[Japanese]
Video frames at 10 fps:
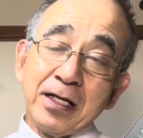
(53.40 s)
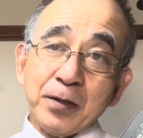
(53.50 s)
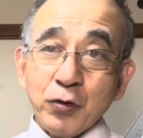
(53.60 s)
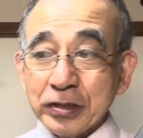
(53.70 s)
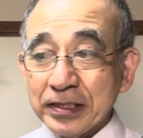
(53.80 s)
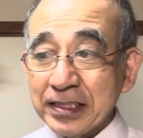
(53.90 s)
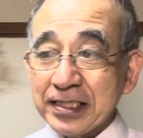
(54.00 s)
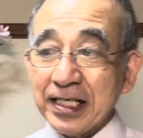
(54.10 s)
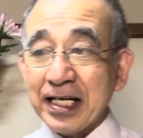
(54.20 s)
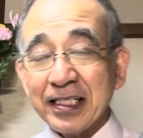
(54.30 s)
僕先
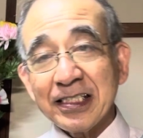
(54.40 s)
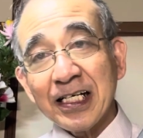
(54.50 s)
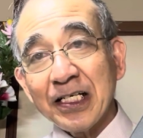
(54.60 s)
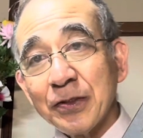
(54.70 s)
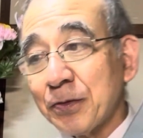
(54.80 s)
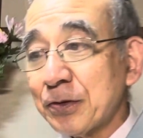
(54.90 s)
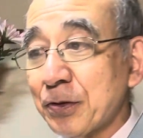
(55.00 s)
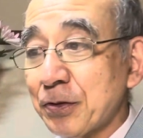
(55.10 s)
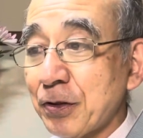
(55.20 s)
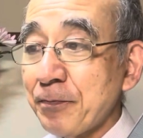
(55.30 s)
生から力強く
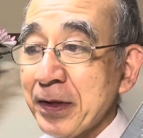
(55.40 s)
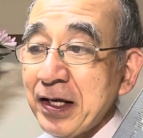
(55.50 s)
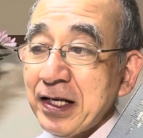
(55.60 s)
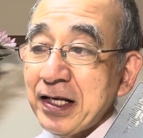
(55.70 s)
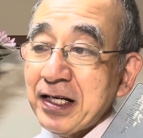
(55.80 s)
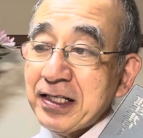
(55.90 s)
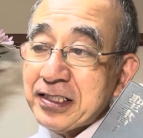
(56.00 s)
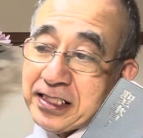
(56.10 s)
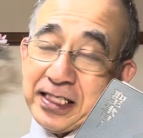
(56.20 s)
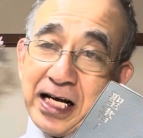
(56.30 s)
この、えー、
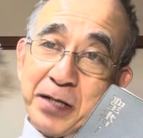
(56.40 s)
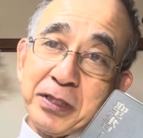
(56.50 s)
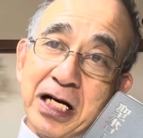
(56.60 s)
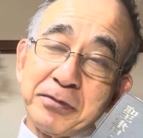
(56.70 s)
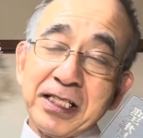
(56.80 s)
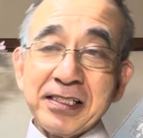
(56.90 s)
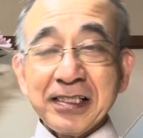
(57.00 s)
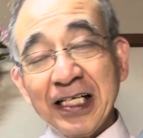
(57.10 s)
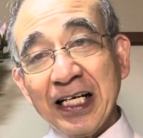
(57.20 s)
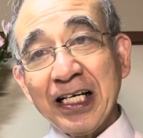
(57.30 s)
父、アブラハムです
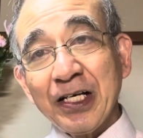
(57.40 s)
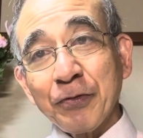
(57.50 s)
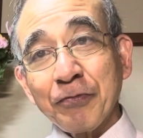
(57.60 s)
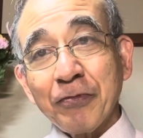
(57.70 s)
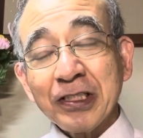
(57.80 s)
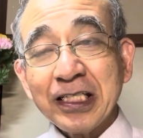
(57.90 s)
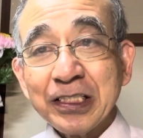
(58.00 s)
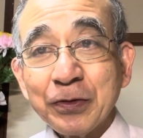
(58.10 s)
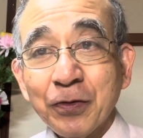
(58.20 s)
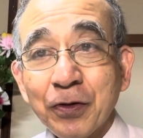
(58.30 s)
ね、えー、
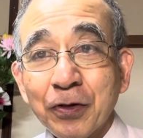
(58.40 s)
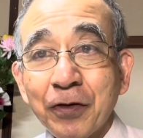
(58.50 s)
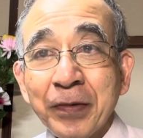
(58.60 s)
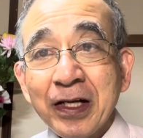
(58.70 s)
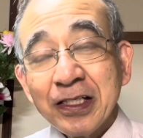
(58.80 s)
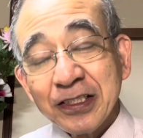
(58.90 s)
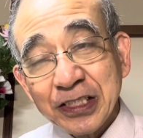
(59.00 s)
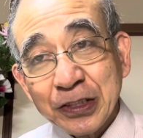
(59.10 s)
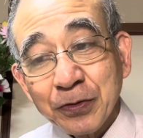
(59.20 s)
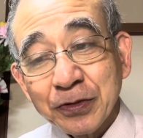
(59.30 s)
私のこの
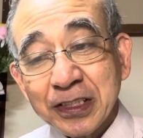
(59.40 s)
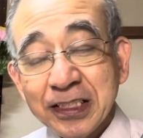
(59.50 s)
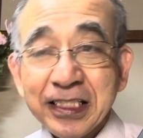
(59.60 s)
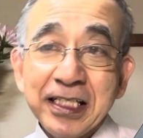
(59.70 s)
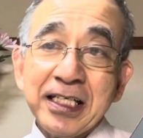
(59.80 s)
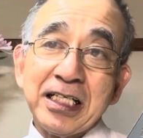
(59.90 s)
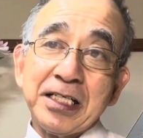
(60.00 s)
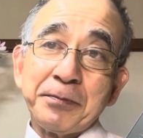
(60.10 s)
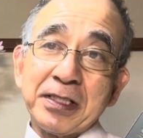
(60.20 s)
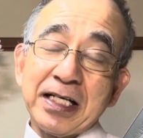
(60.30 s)
信仰の父、
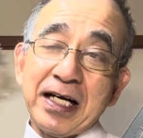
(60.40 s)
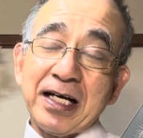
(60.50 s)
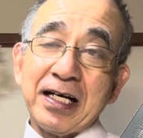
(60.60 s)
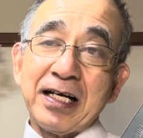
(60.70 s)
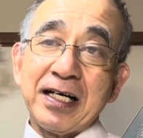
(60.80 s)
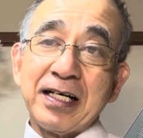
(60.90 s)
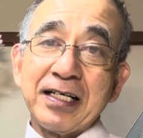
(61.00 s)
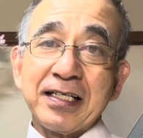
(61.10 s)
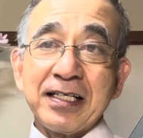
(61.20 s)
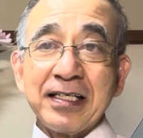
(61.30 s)
えー、また、
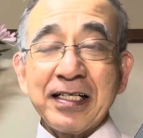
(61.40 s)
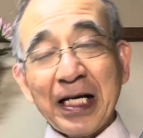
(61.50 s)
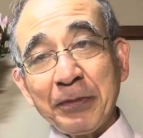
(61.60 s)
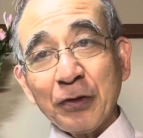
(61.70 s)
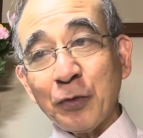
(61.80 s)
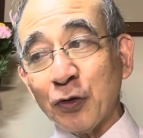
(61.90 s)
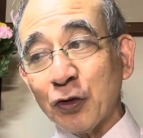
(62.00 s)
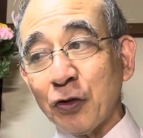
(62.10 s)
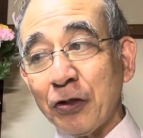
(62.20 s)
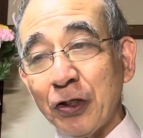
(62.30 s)
神の友
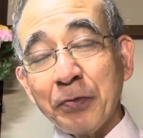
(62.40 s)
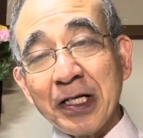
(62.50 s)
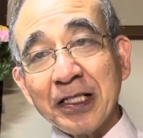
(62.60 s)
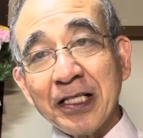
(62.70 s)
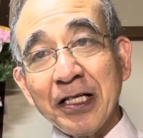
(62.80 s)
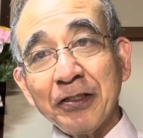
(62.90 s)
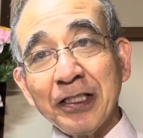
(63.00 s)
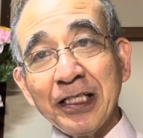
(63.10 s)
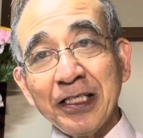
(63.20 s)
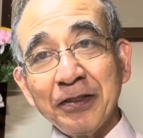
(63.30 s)
と呼ばれて
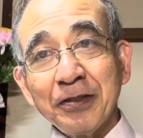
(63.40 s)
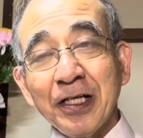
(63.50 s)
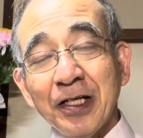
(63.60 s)
いる、